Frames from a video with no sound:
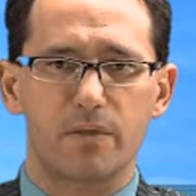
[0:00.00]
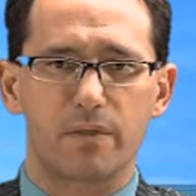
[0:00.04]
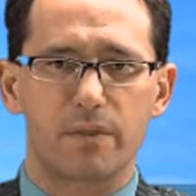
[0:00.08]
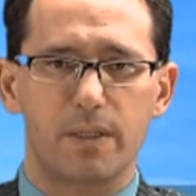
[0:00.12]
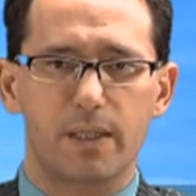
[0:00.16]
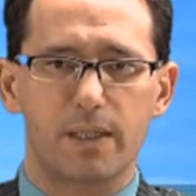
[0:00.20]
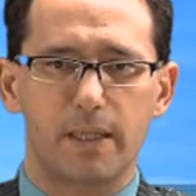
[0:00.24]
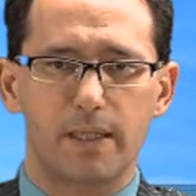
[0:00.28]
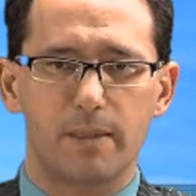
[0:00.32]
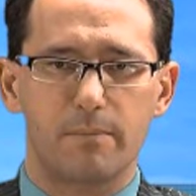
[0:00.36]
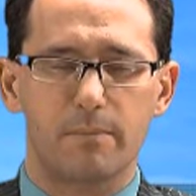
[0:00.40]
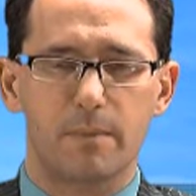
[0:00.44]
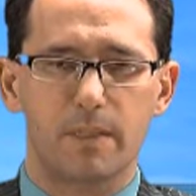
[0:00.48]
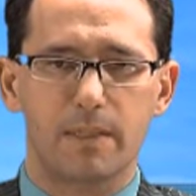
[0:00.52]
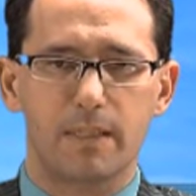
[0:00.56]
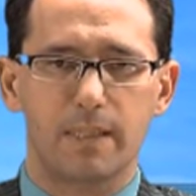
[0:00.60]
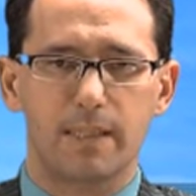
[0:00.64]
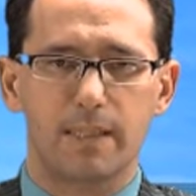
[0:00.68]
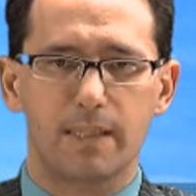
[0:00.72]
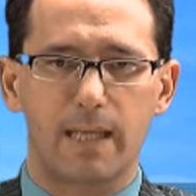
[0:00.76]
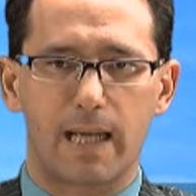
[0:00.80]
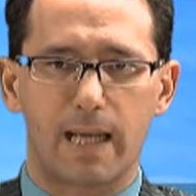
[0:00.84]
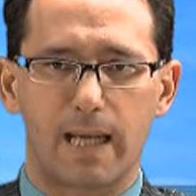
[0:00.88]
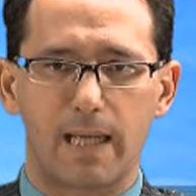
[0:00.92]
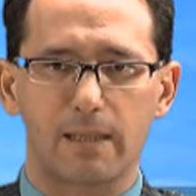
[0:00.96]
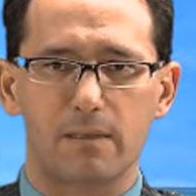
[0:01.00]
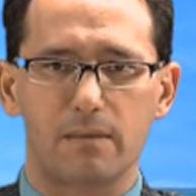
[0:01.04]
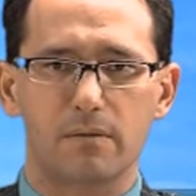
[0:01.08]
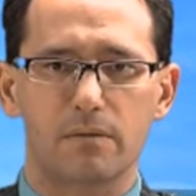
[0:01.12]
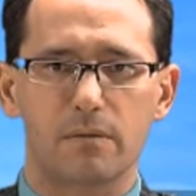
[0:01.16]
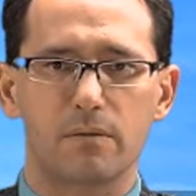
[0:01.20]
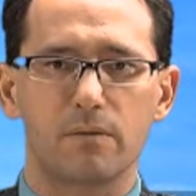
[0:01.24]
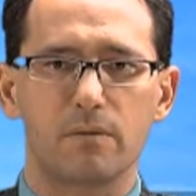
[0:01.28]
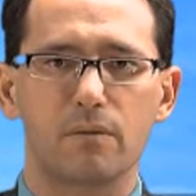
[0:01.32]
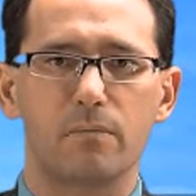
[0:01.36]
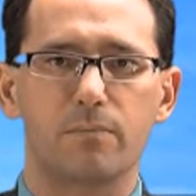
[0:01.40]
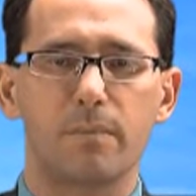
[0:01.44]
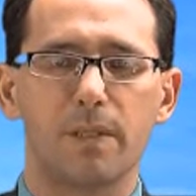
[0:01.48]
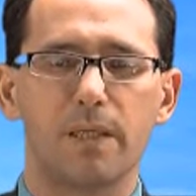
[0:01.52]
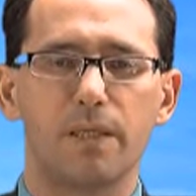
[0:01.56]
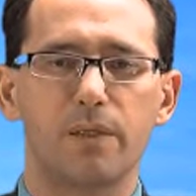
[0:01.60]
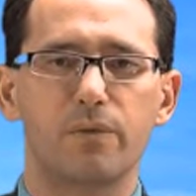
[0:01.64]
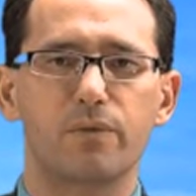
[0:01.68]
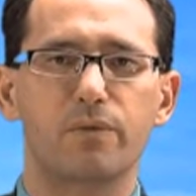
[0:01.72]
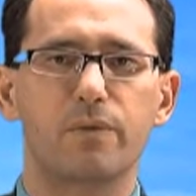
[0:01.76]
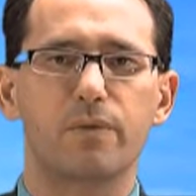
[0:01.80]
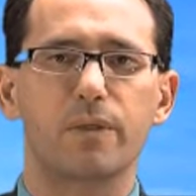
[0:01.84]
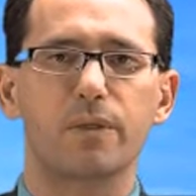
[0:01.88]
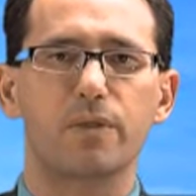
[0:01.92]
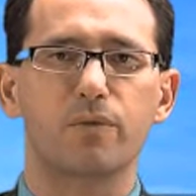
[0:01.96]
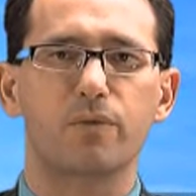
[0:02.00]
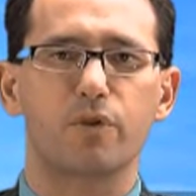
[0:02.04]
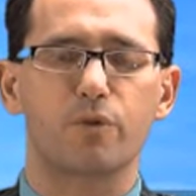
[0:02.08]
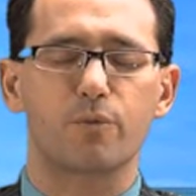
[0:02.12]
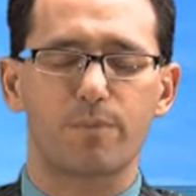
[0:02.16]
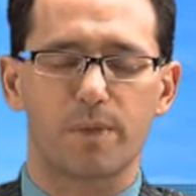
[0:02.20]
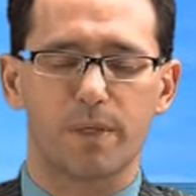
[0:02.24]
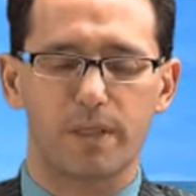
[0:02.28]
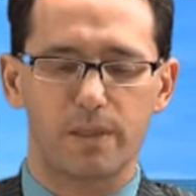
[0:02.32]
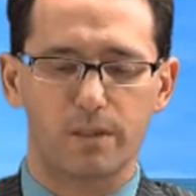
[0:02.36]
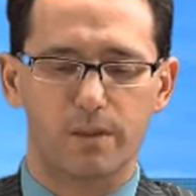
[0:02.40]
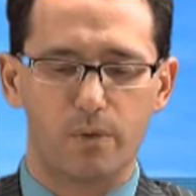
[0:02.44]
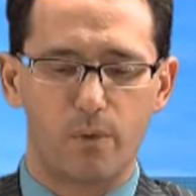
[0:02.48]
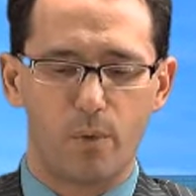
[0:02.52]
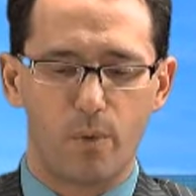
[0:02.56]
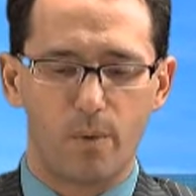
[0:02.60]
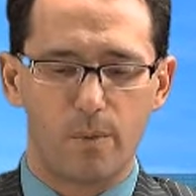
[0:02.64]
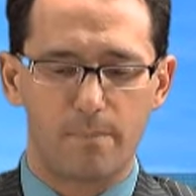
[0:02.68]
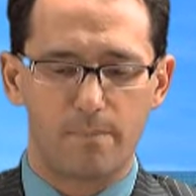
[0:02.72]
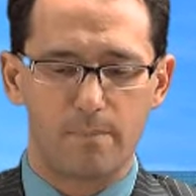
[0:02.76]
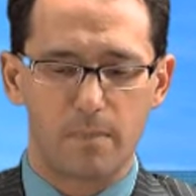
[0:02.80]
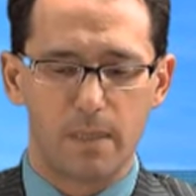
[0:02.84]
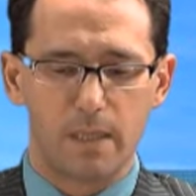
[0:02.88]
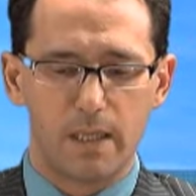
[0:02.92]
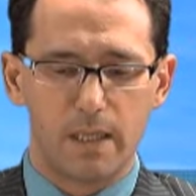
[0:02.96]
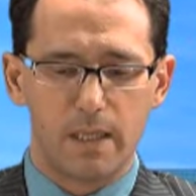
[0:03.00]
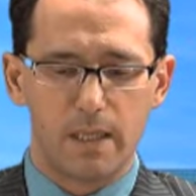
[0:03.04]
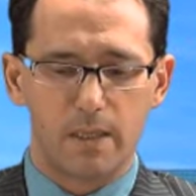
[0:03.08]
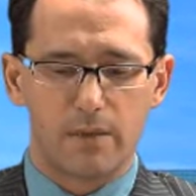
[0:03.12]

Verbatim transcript: Unternehmensdaten und Meldungen zu sprechen kommen,